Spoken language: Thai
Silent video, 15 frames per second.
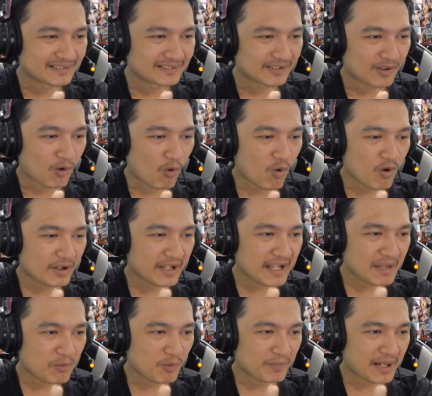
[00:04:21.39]
โอเค
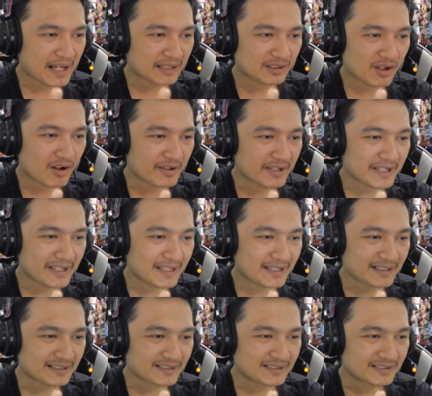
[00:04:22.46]
ผมนะตอนนี้
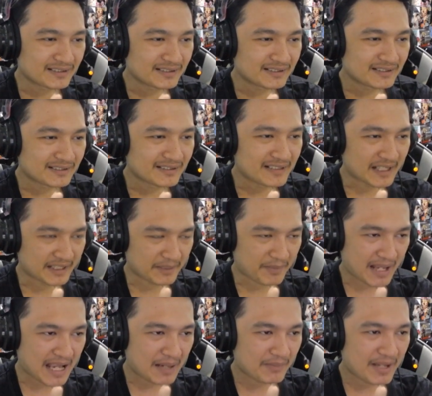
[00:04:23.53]
จากส
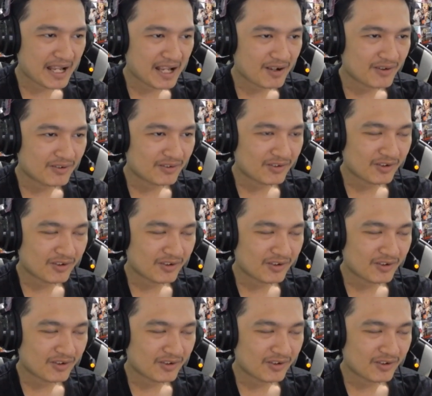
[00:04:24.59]
ภาพแล้วค่